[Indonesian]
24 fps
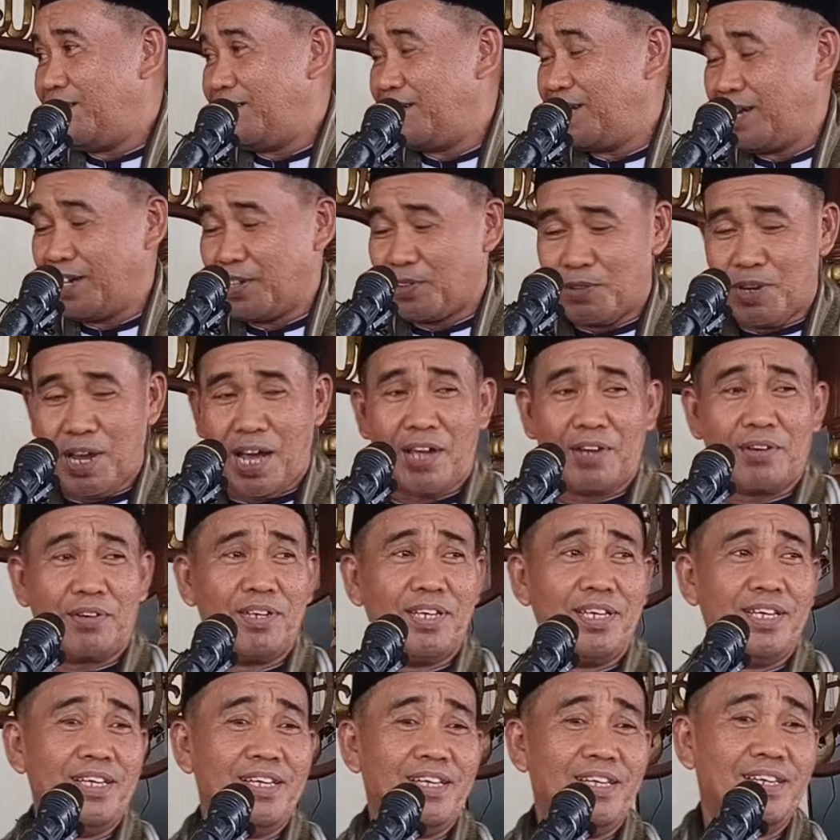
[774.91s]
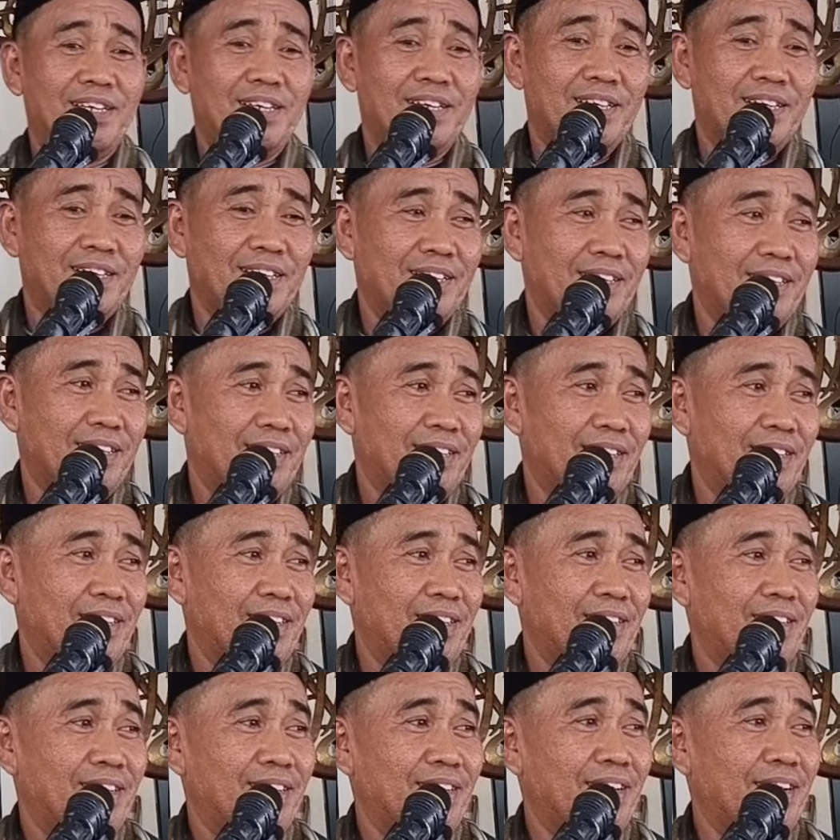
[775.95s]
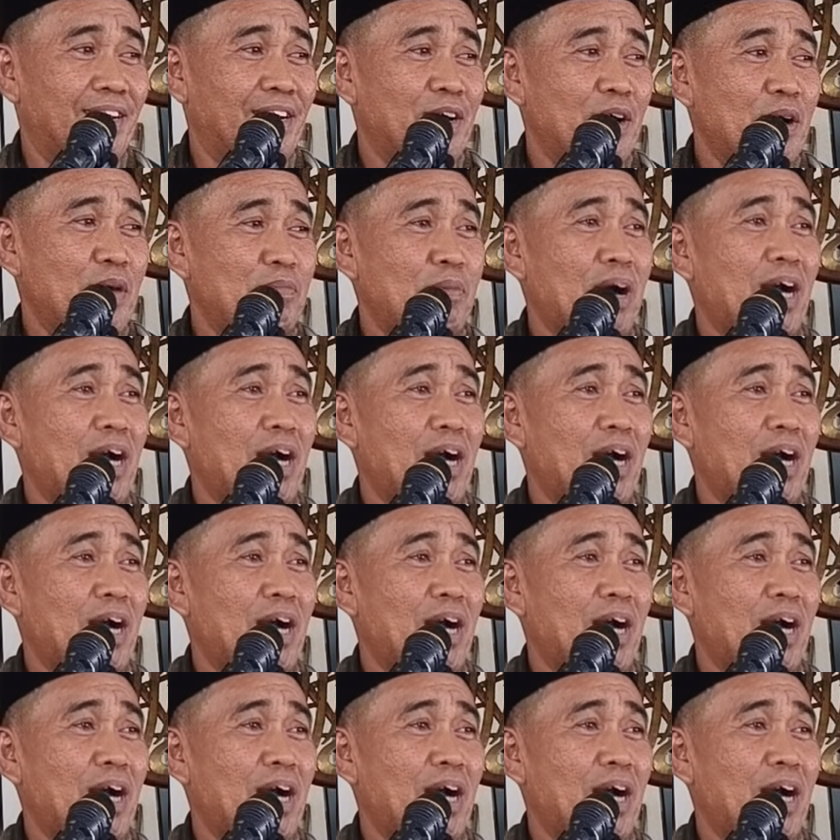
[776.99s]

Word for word: ya garu-garu ya